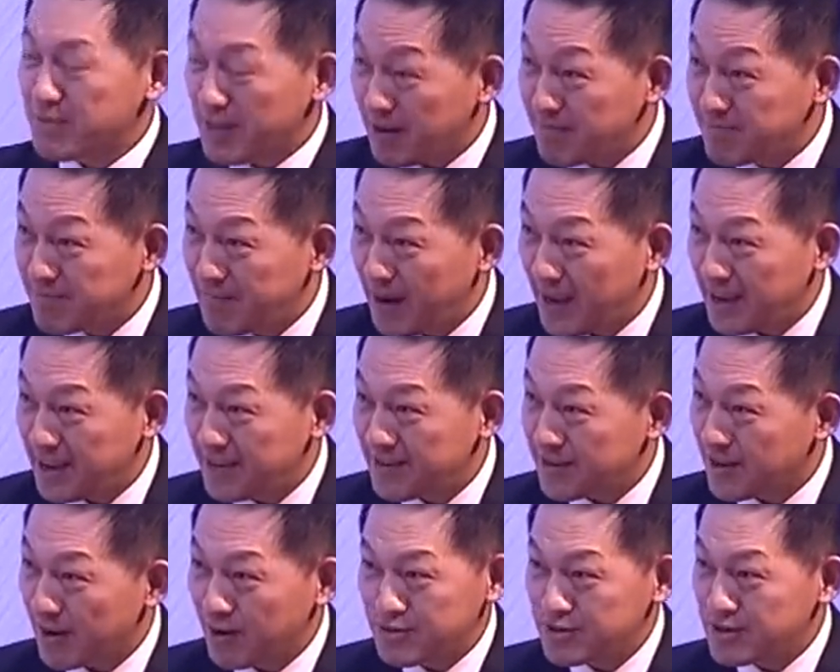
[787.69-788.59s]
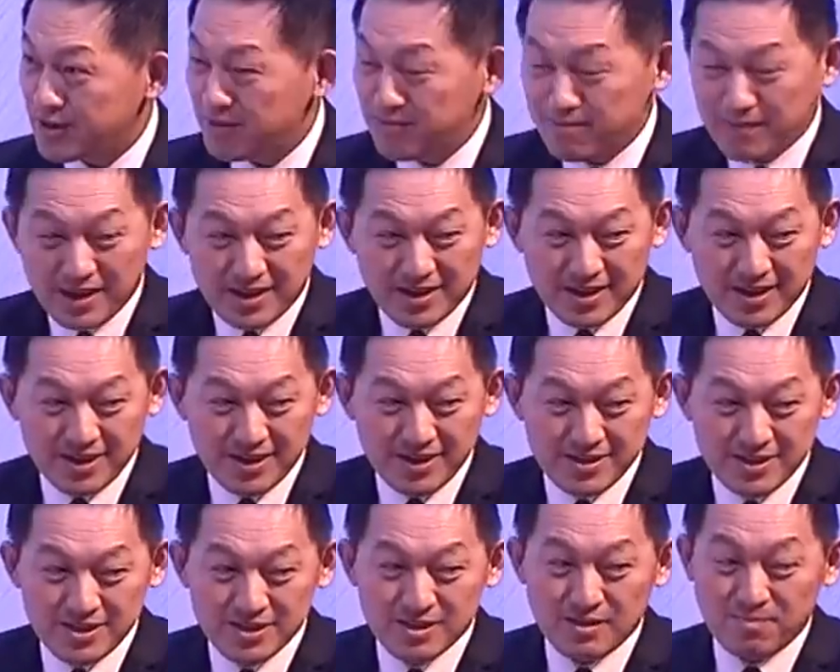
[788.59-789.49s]
ทำไมเราถึงไม่เคย
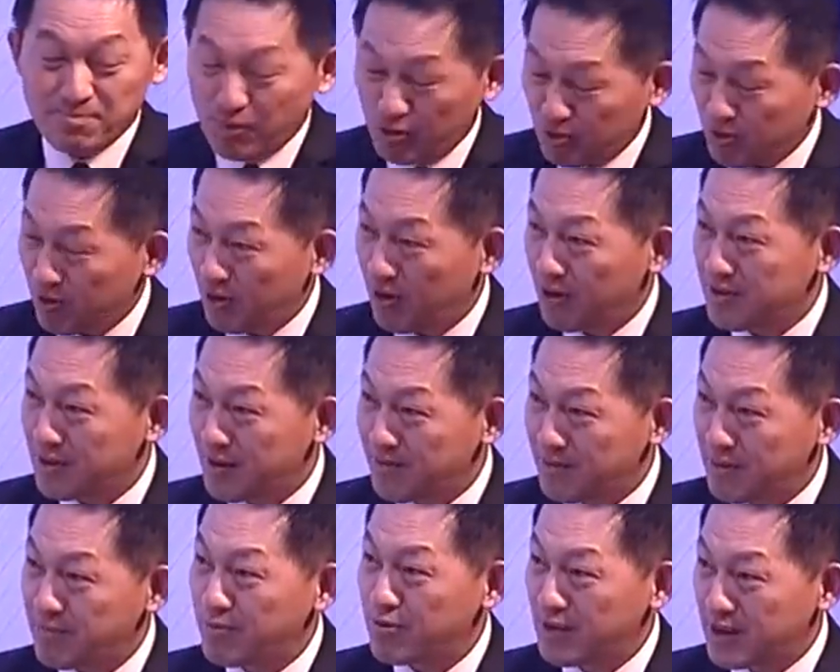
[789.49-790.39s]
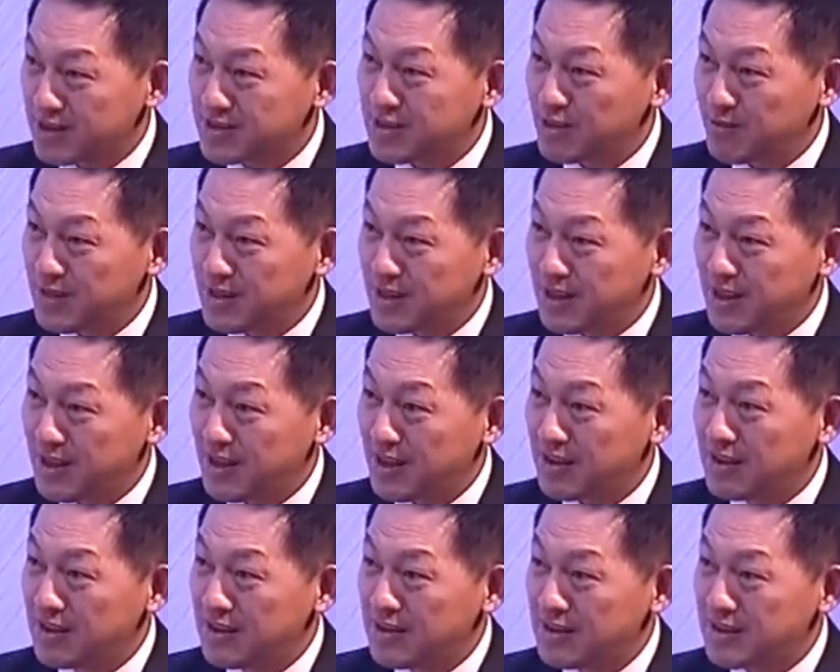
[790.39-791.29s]
ที่จะปลดล็อกคำว่า productivity
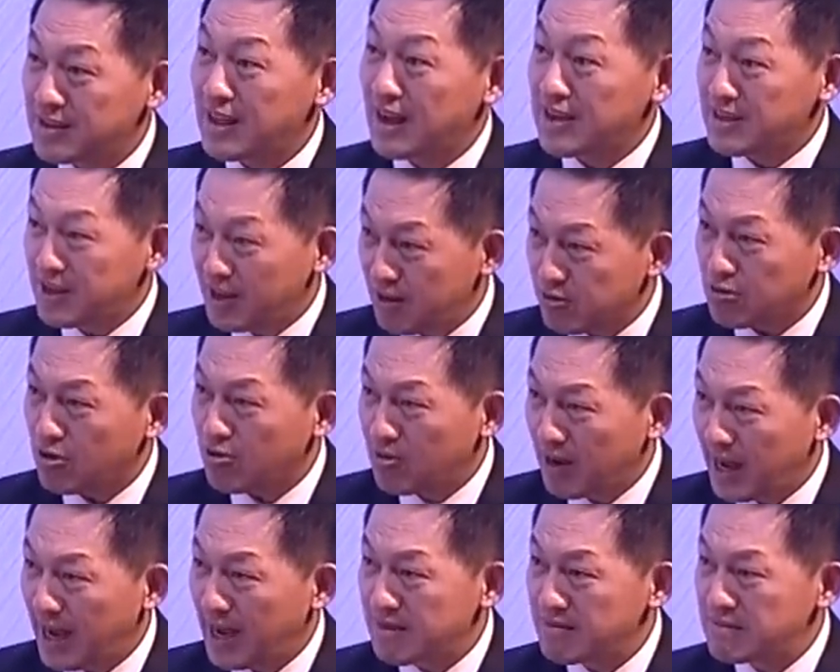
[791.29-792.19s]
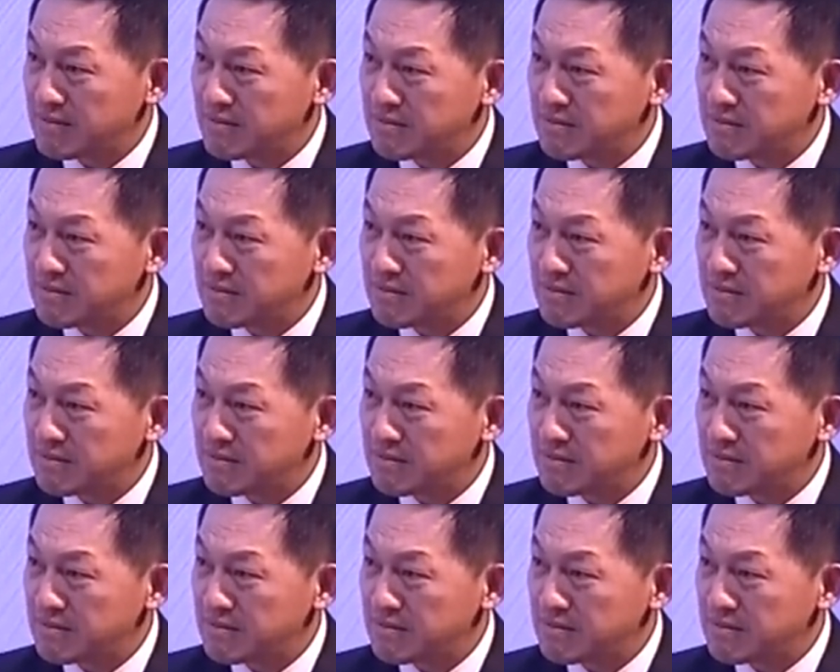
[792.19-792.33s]
อย่างที่เราต้องการ